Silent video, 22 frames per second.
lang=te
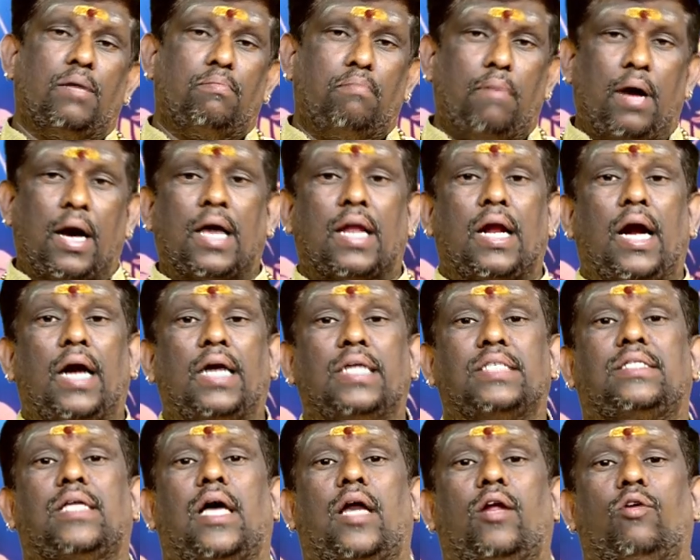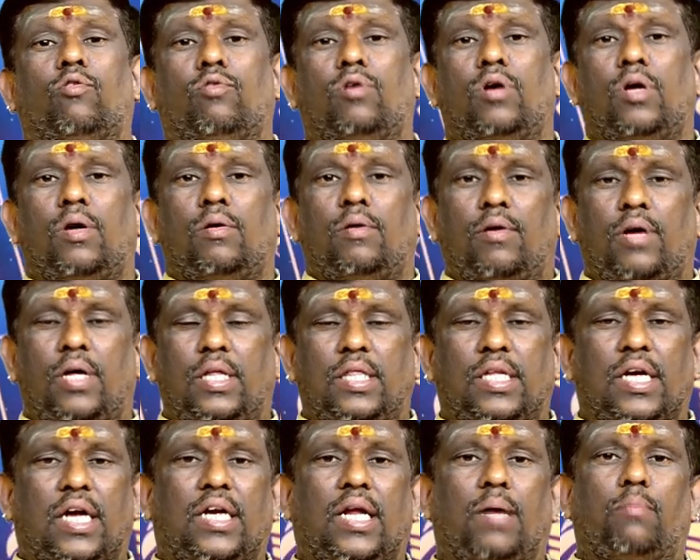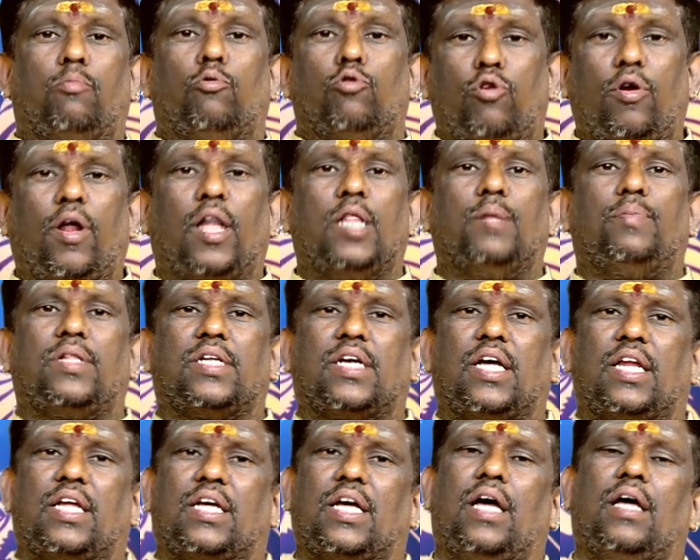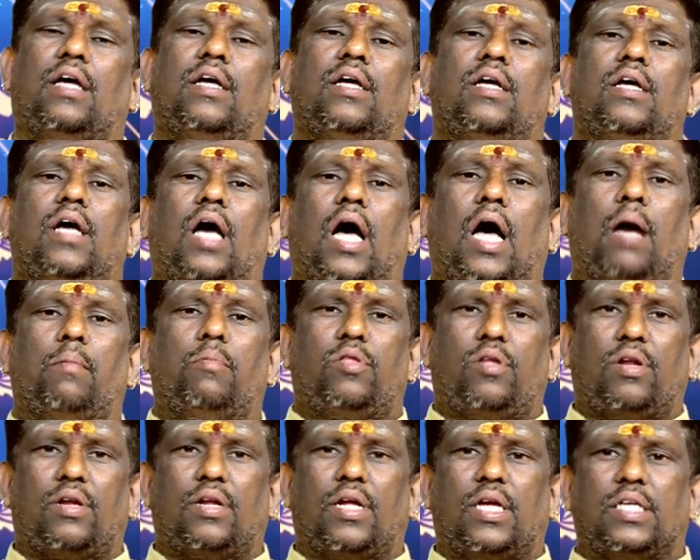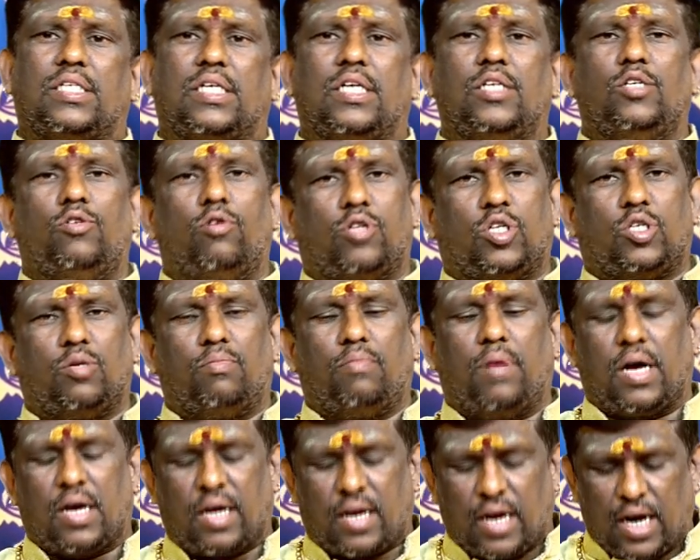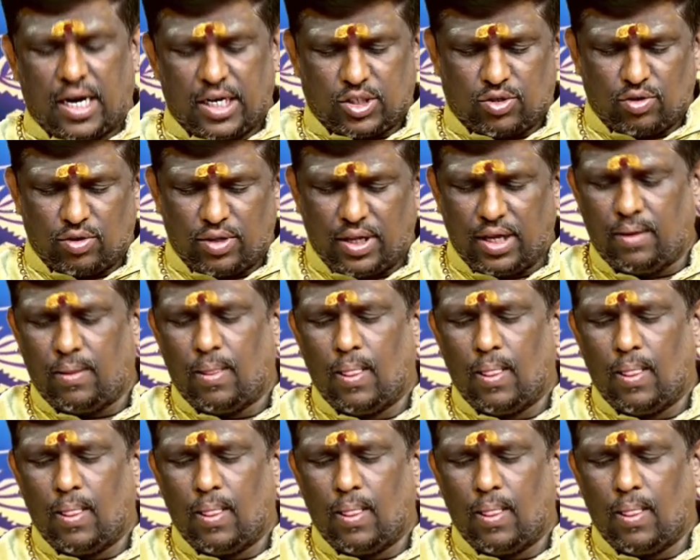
బాగా రాణిస్తారు ఎందుకంటే బుధుడు అధిపతి కనుక ఆ మిథున రాశికి జ్యోతిషం బాగా రాణిస్తుంది